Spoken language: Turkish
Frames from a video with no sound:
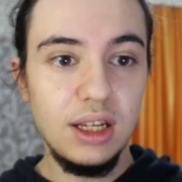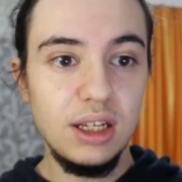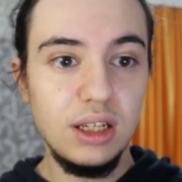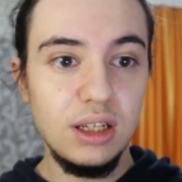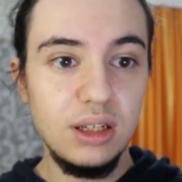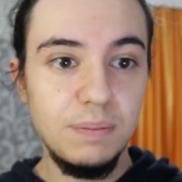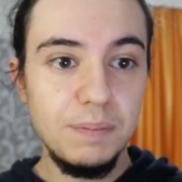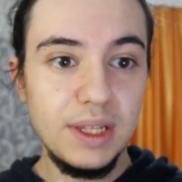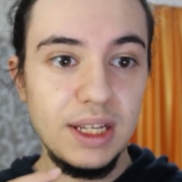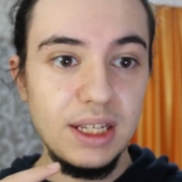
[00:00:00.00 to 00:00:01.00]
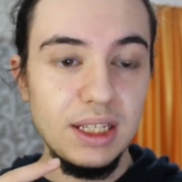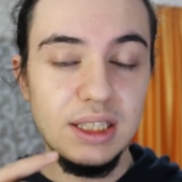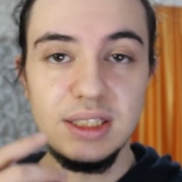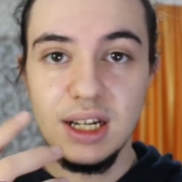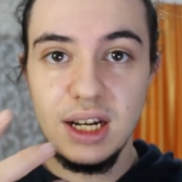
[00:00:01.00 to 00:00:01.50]
e,
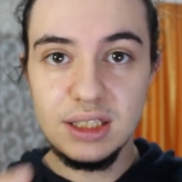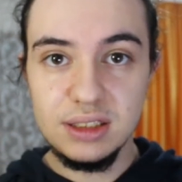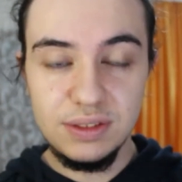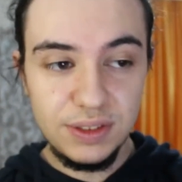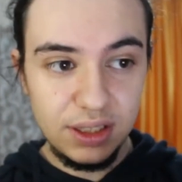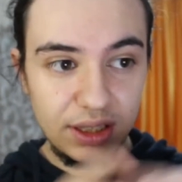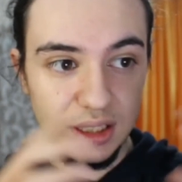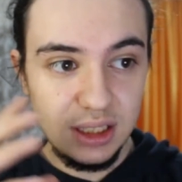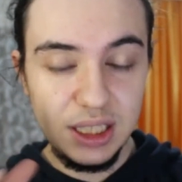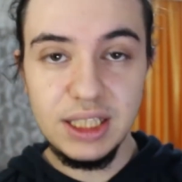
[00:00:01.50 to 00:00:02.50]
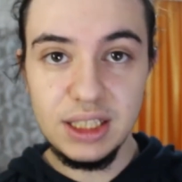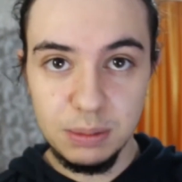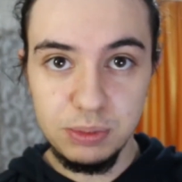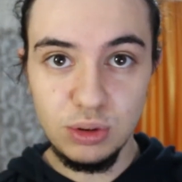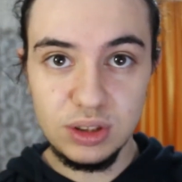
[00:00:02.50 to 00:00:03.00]
interaktif e, link
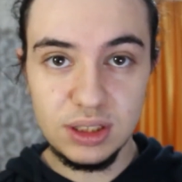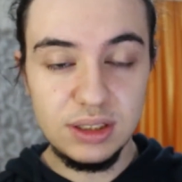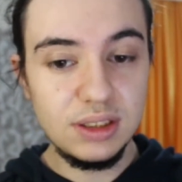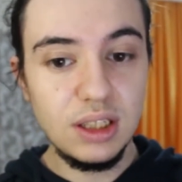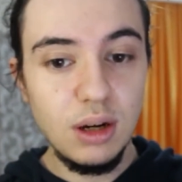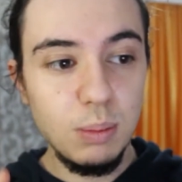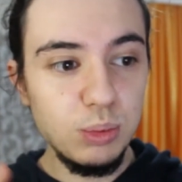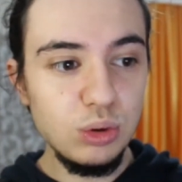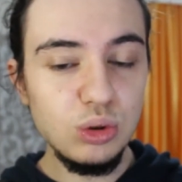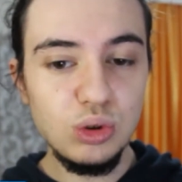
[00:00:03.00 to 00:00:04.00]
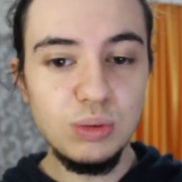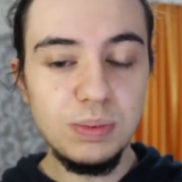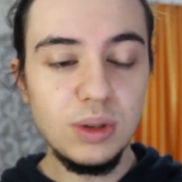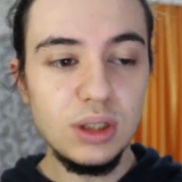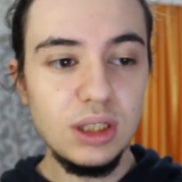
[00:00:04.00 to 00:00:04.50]
yapıyorsanız bu YouTube
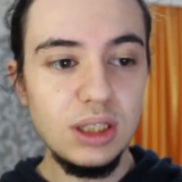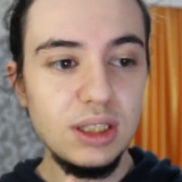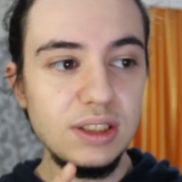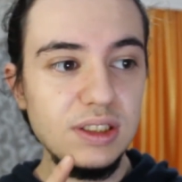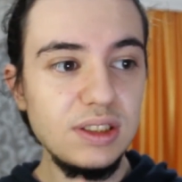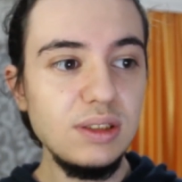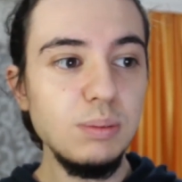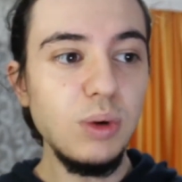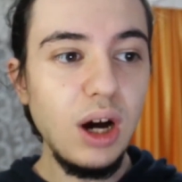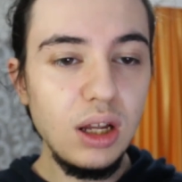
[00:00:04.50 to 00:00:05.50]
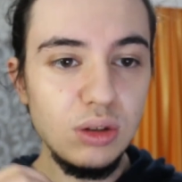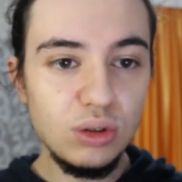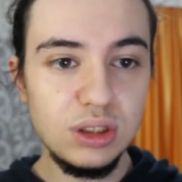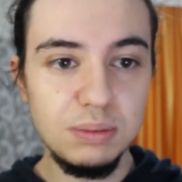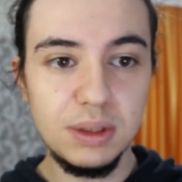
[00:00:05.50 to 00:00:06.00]
e, sizin bu
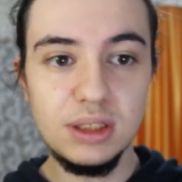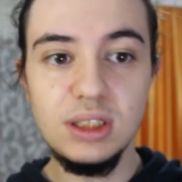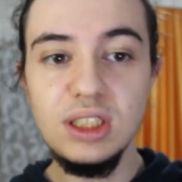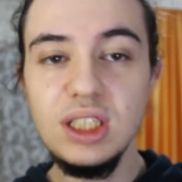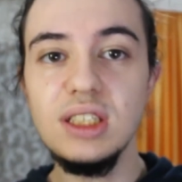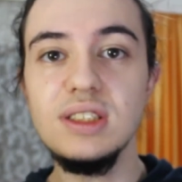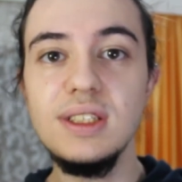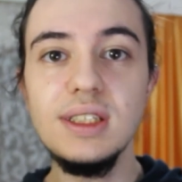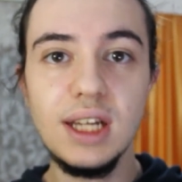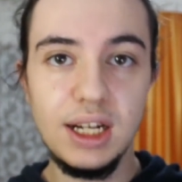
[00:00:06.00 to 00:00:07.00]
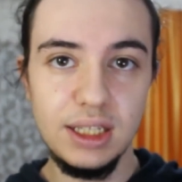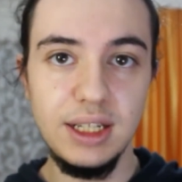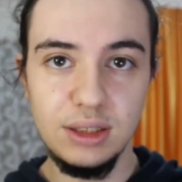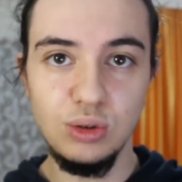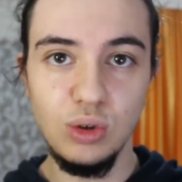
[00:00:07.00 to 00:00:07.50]
algoritmanın içerisine
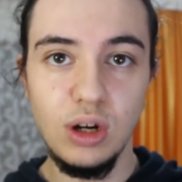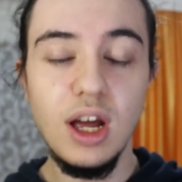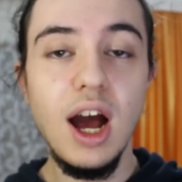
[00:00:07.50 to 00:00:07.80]
dahil ediyor.